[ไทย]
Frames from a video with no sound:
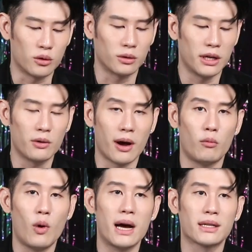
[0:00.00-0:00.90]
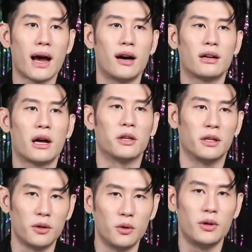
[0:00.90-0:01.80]
ถูกตีความว่าชาวราศี
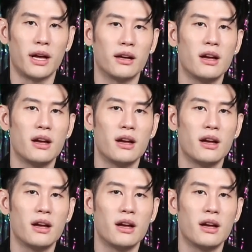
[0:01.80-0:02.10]
ธนูเนี่ย